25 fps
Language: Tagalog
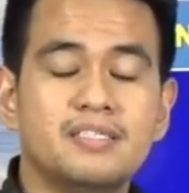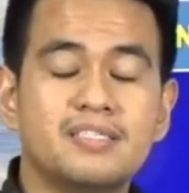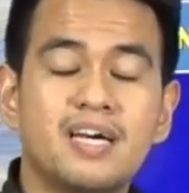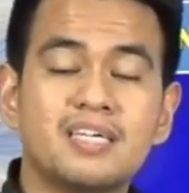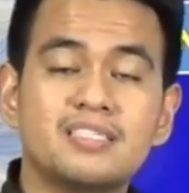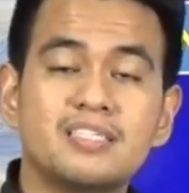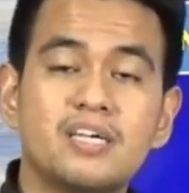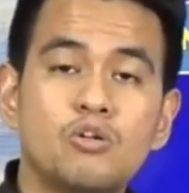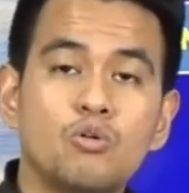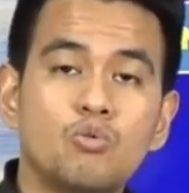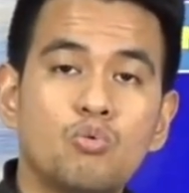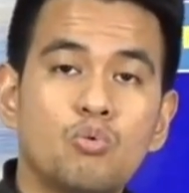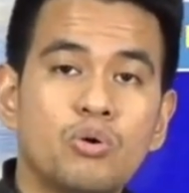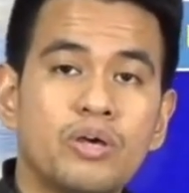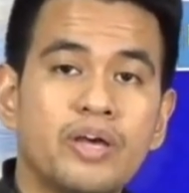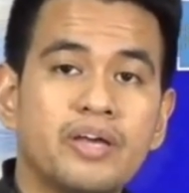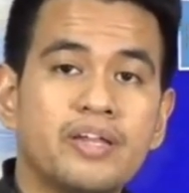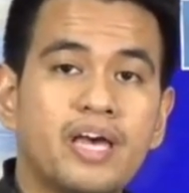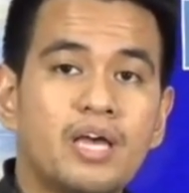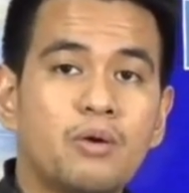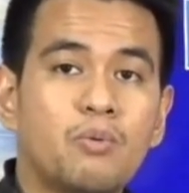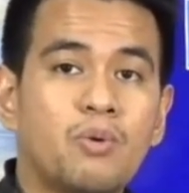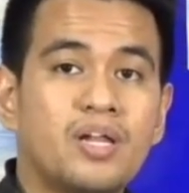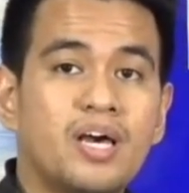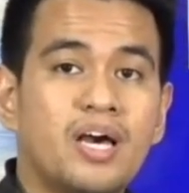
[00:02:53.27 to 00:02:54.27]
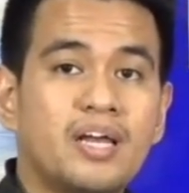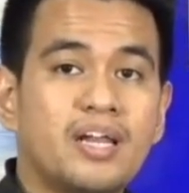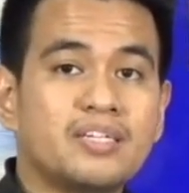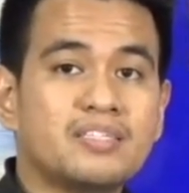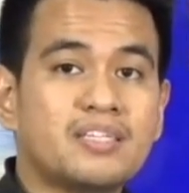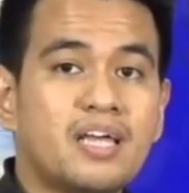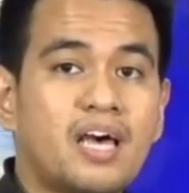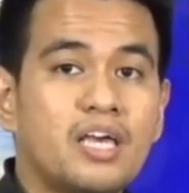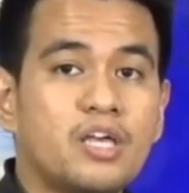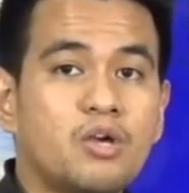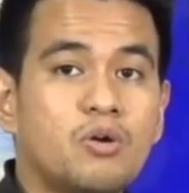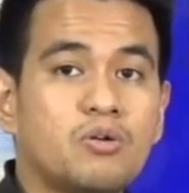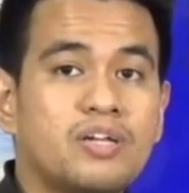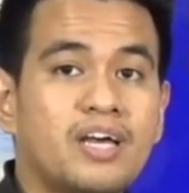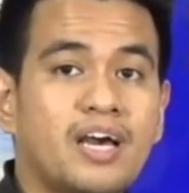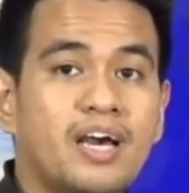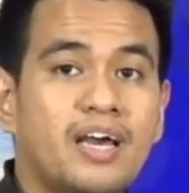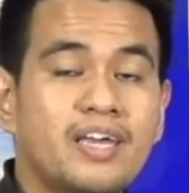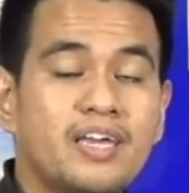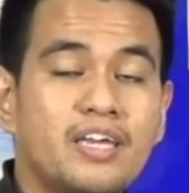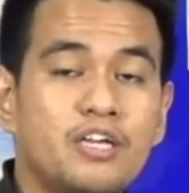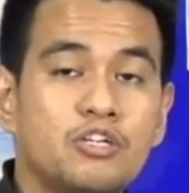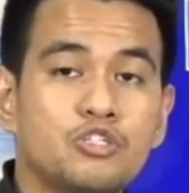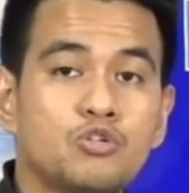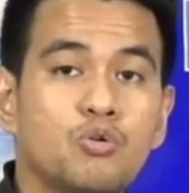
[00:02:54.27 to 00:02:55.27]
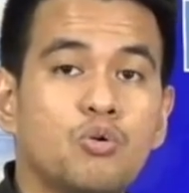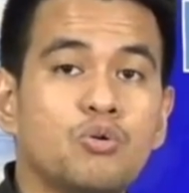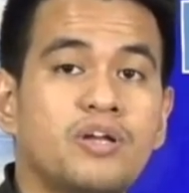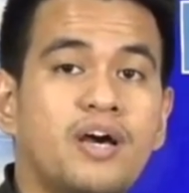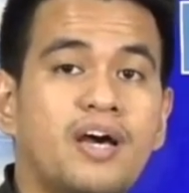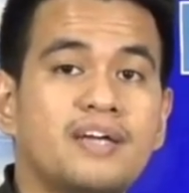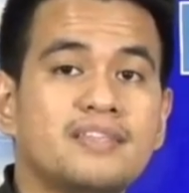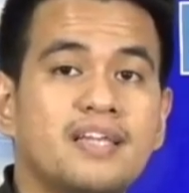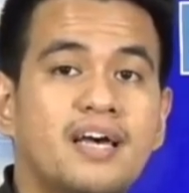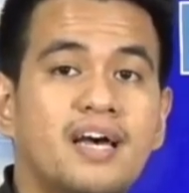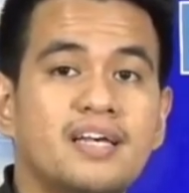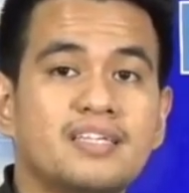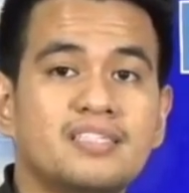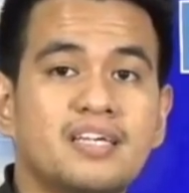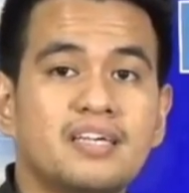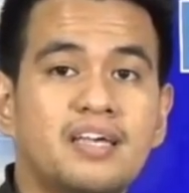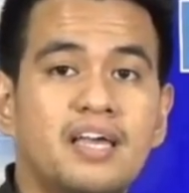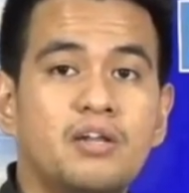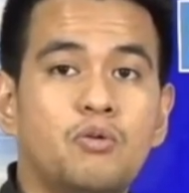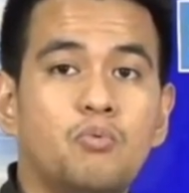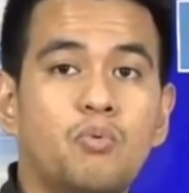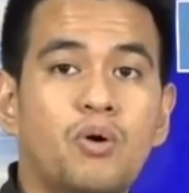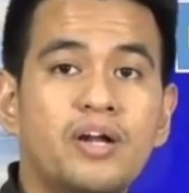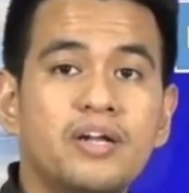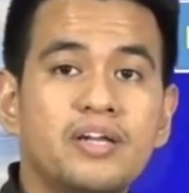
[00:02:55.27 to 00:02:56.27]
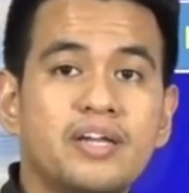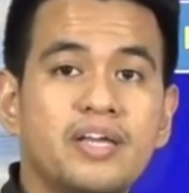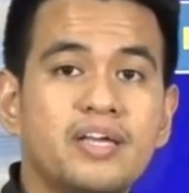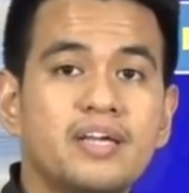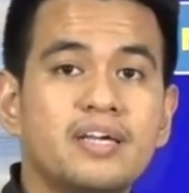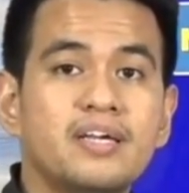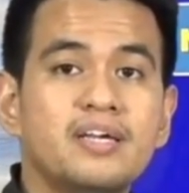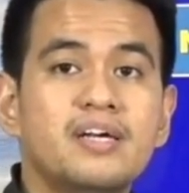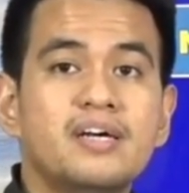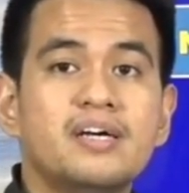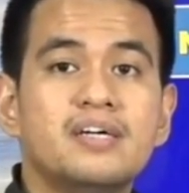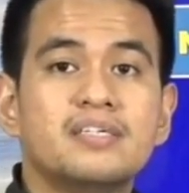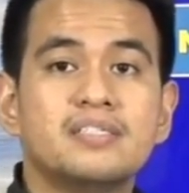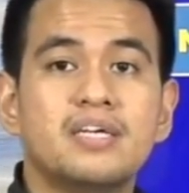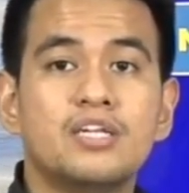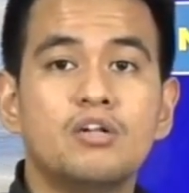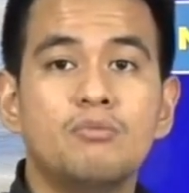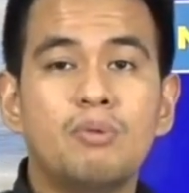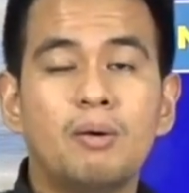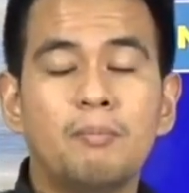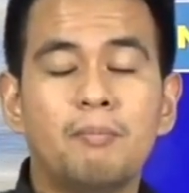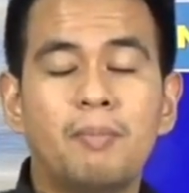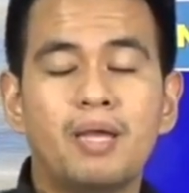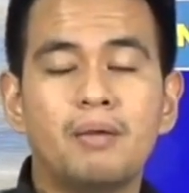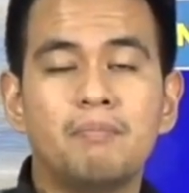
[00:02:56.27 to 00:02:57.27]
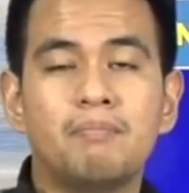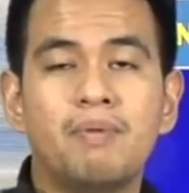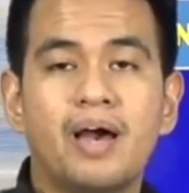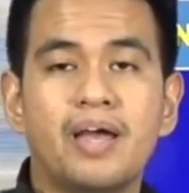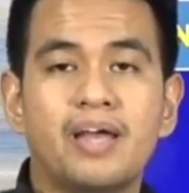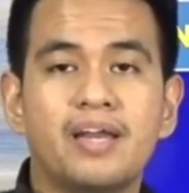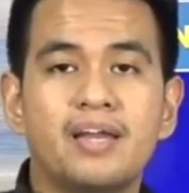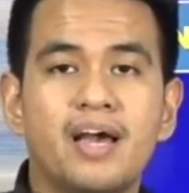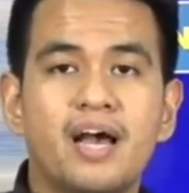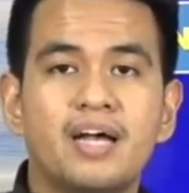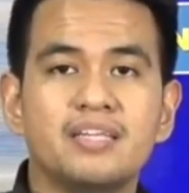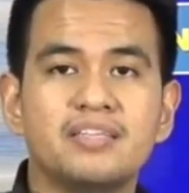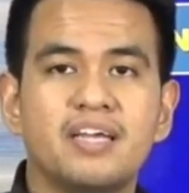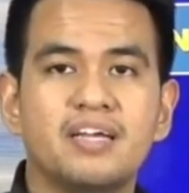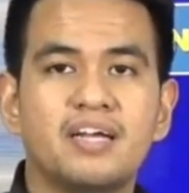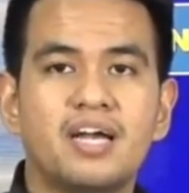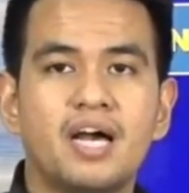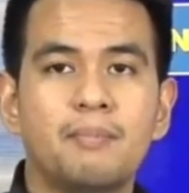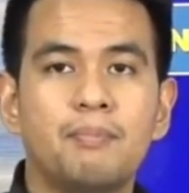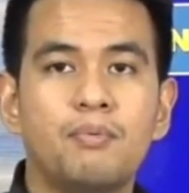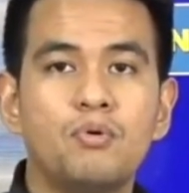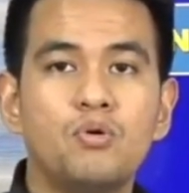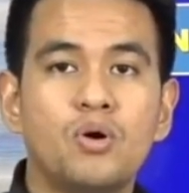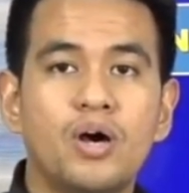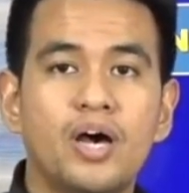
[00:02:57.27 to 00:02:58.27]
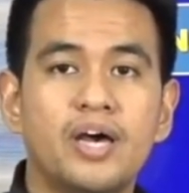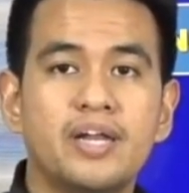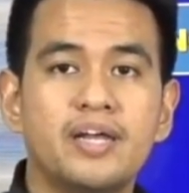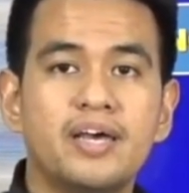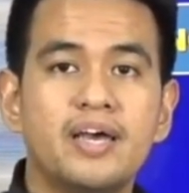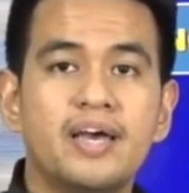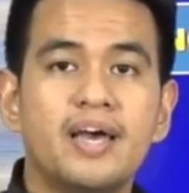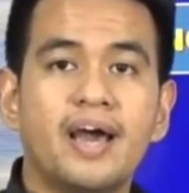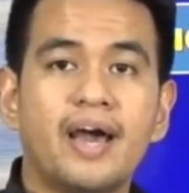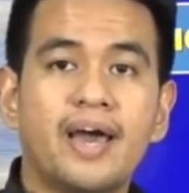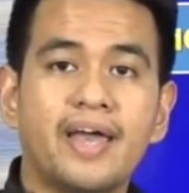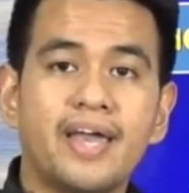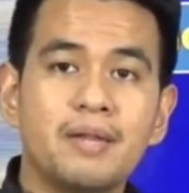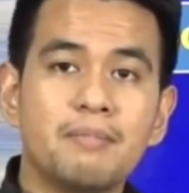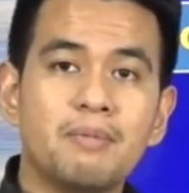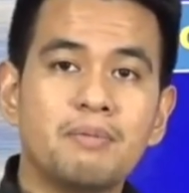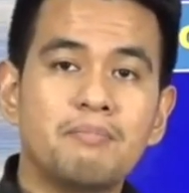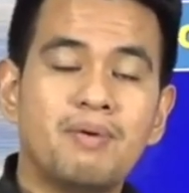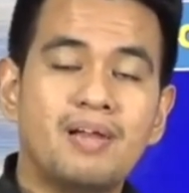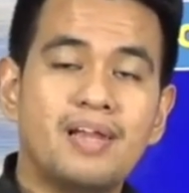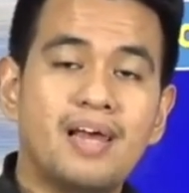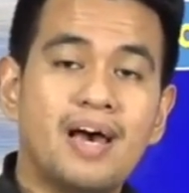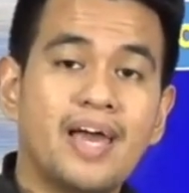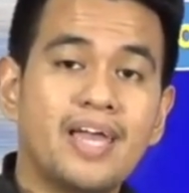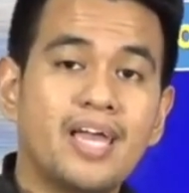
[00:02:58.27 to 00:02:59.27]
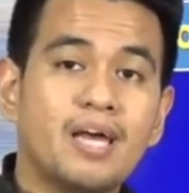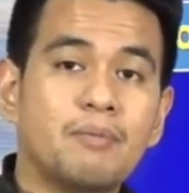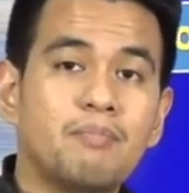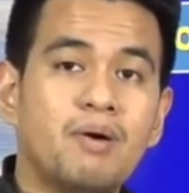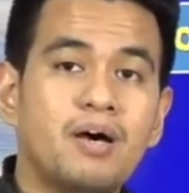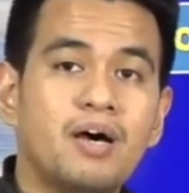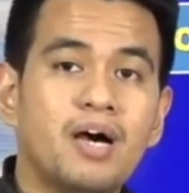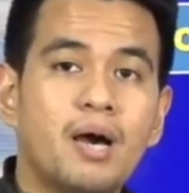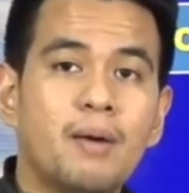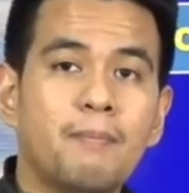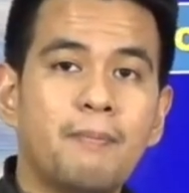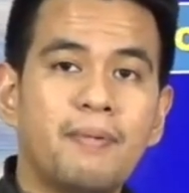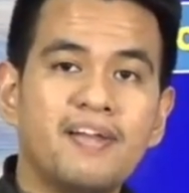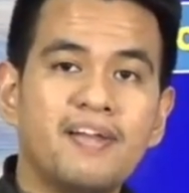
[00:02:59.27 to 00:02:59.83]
Sa kasalukuyan ay wala rin tayong naka-issue o nakataas na gale warning sa namang baybay ng ating kapuluan kaya naman malayang mga